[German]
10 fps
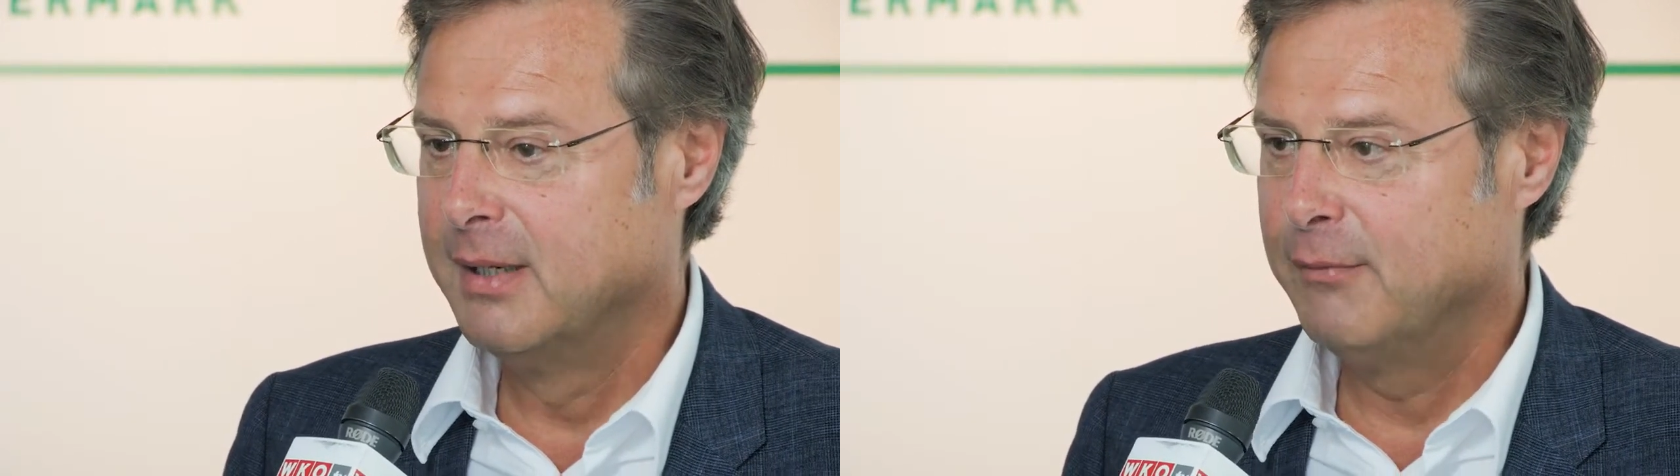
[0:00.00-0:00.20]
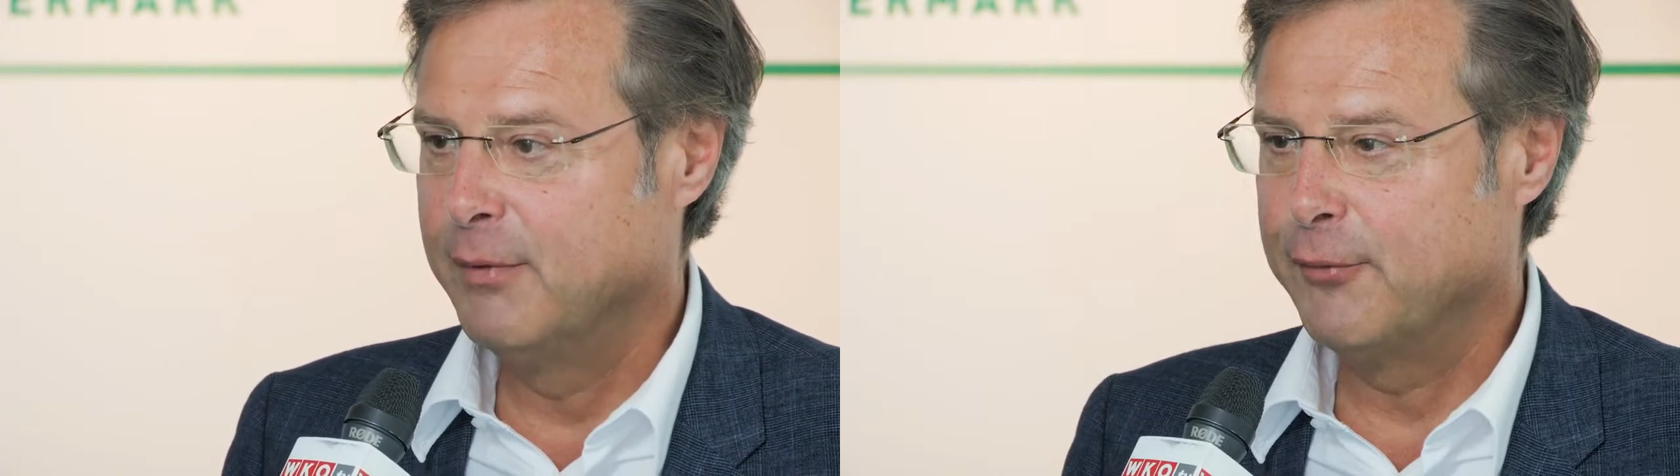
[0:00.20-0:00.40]

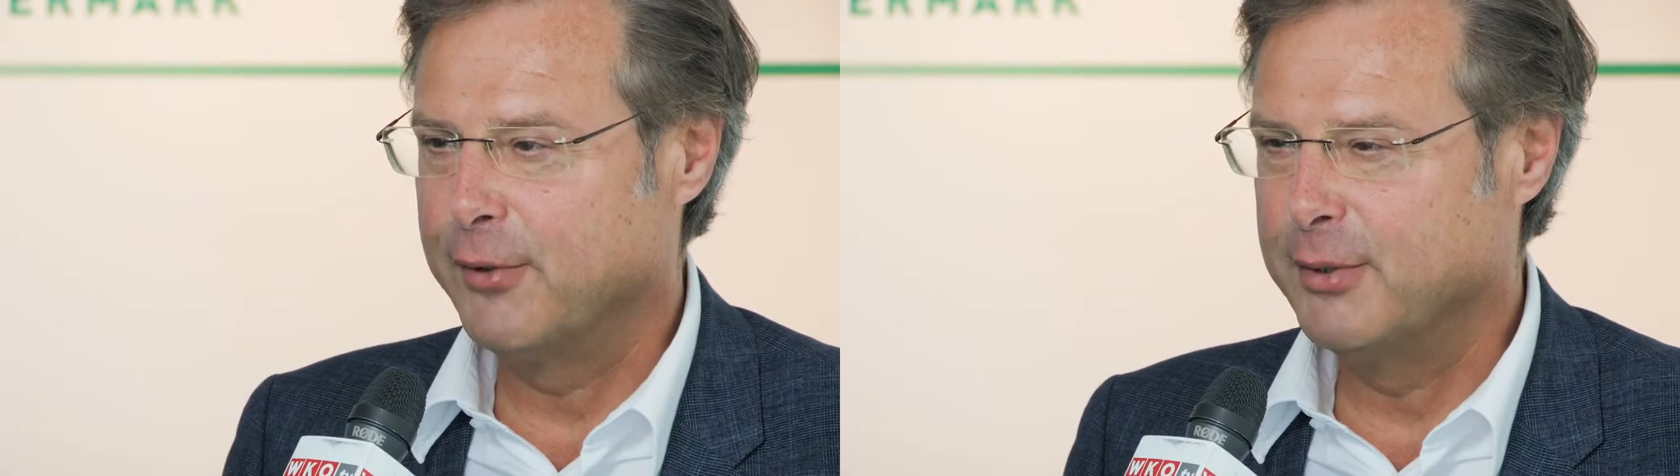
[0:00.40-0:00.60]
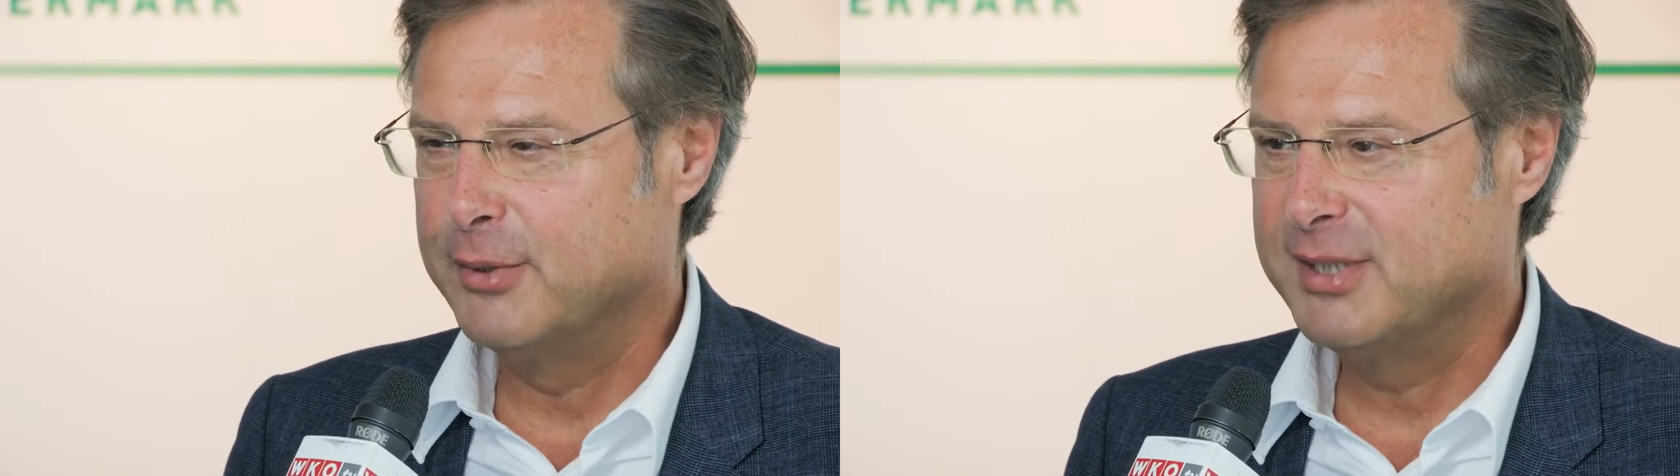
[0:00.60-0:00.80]
Wir
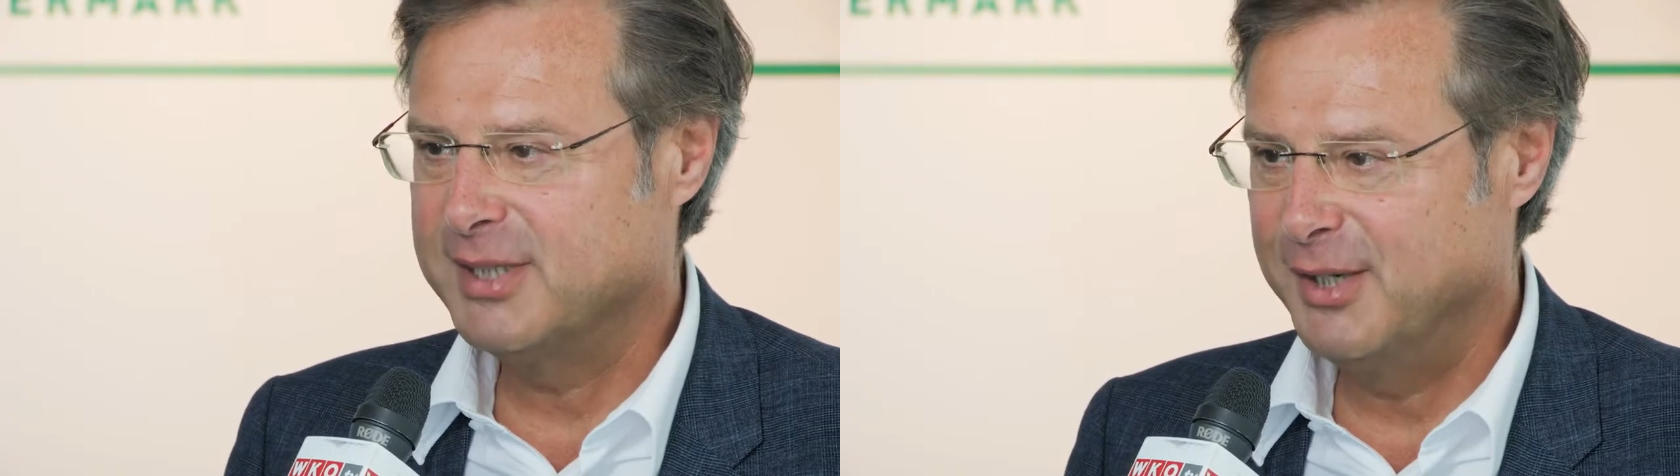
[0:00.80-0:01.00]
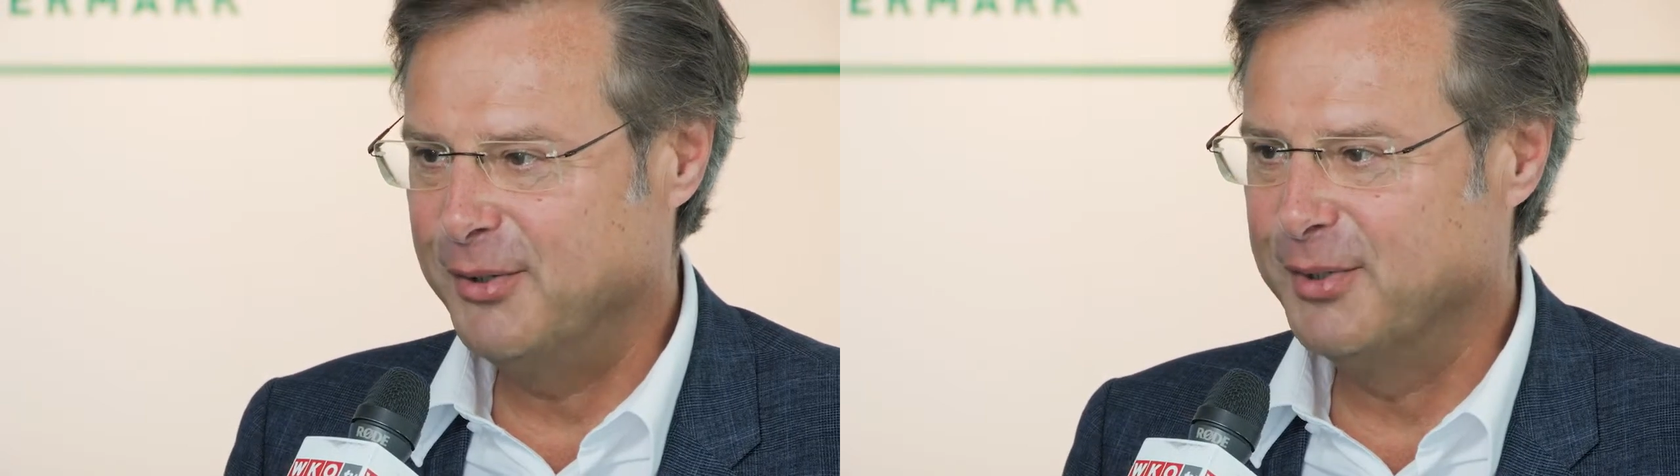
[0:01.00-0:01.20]
freuen
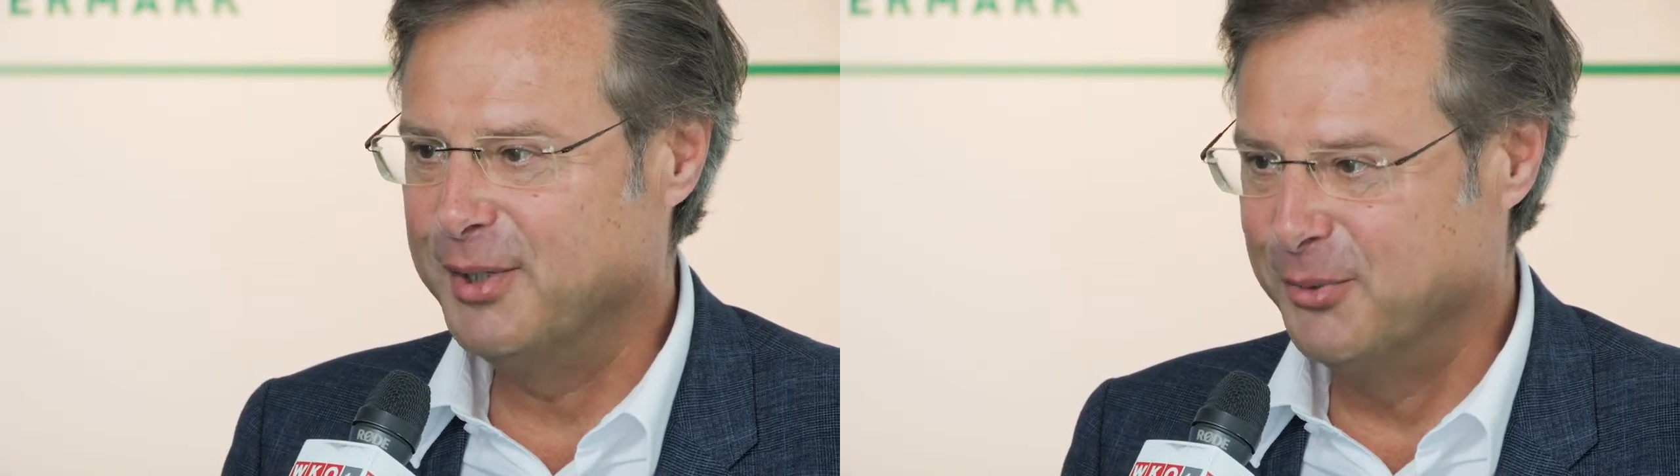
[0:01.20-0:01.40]
uns sehr über die